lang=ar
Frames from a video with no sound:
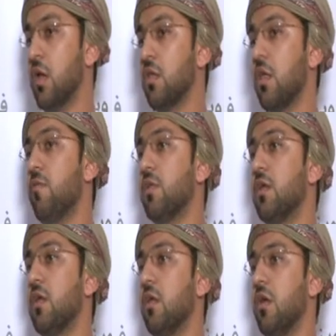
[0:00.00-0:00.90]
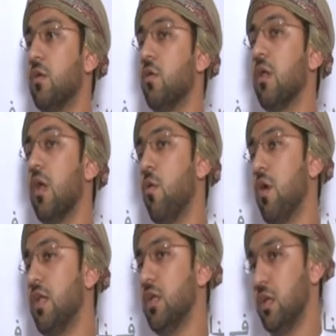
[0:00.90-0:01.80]
إضافة إلى أن
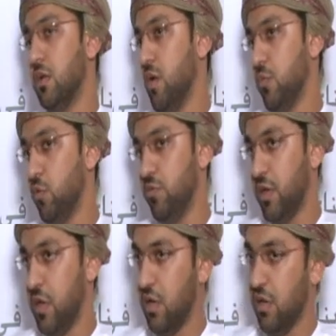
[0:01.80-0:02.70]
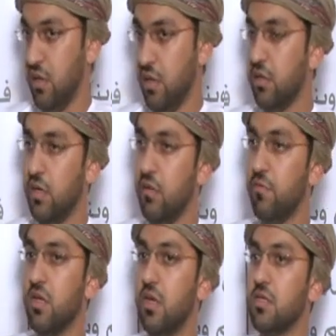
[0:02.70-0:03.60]
القوانين المعمول فيها عندنا
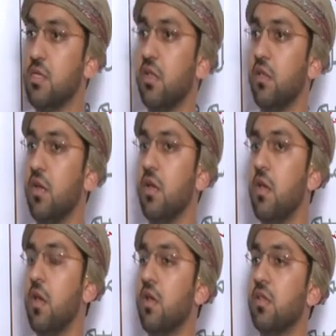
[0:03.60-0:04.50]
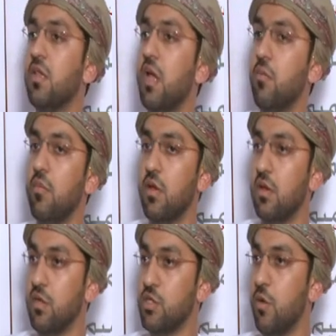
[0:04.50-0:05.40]
في السلطنة تدعم
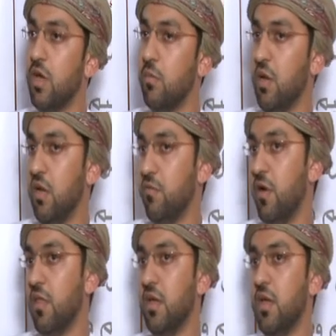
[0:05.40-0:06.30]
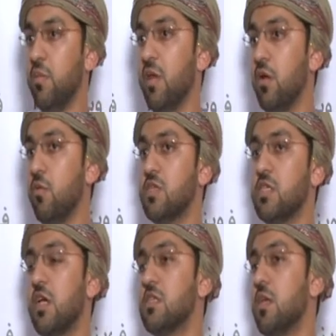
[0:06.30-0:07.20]
آه، جوانب الحفاظ على البيئة
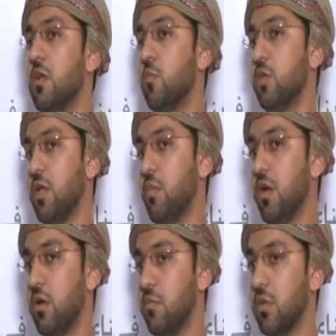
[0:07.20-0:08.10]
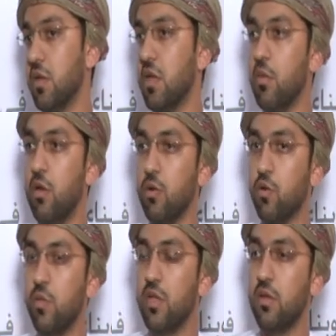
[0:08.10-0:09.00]
والسياسة المتبعة من قبل
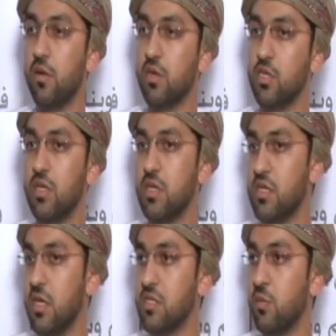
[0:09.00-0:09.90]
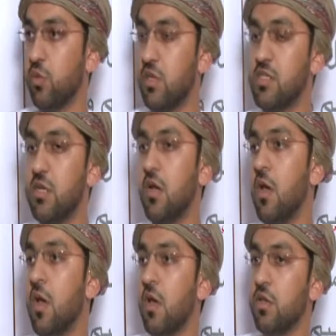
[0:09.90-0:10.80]
حكومتنا الرشيدة سياسة متزنة
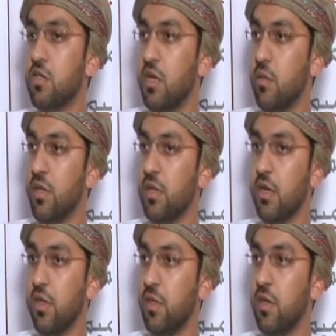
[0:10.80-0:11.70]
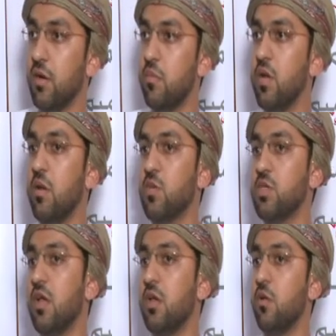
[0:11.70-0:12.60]
جنبتنا كثير من
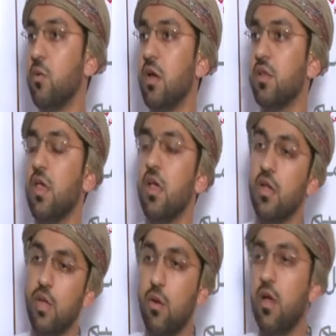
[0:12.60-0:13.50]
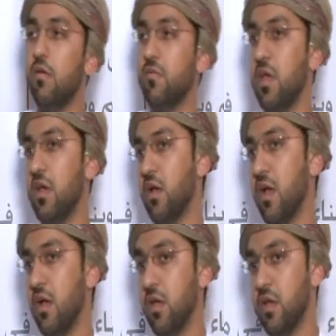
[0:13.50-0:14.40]
المشاكل والأخطاء اللي وقع فيها
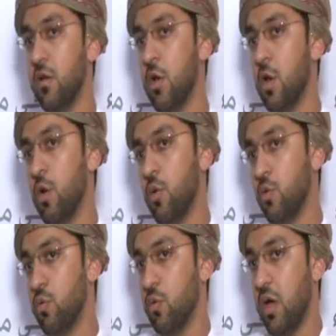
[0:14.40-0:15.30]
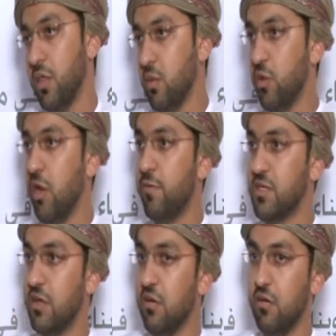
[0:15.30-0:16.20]
الآخرين وهذه
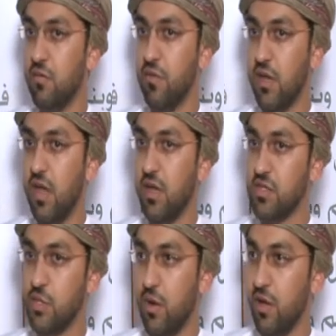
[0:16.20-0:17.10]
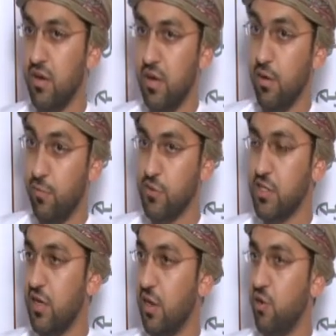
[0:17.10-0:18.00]
منافسة في النهاية سواء احنا
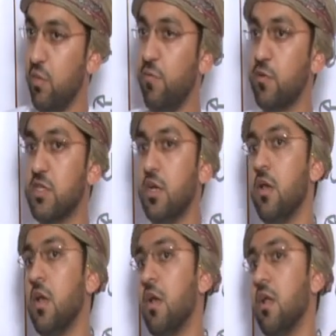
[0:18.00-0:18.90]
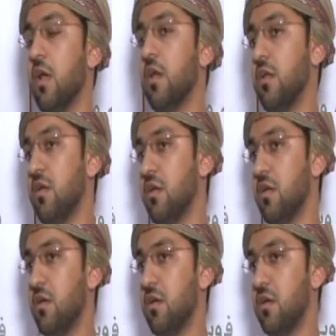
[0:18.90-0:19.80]
فزنا أو ما فزنا لكن
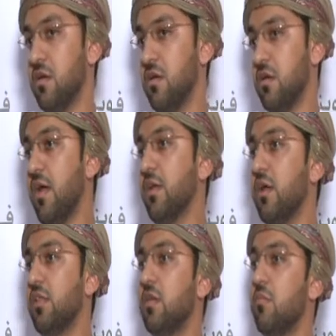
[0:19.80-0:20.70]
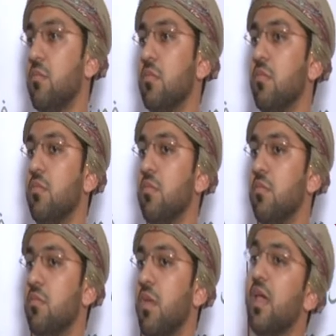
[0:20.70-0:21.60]
آه، راح نقدم
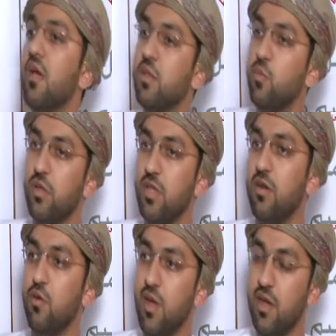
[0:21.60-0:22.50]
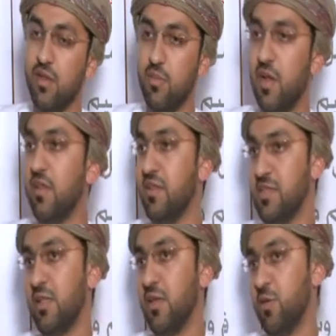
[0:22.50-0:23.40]
ما يخدم وطننا وما يخدم بلدنا
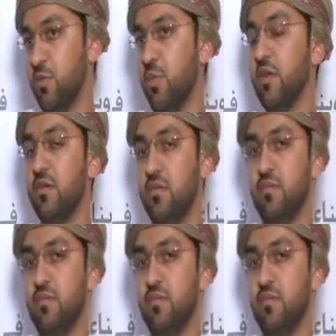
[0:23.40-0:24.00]
سلطنتهم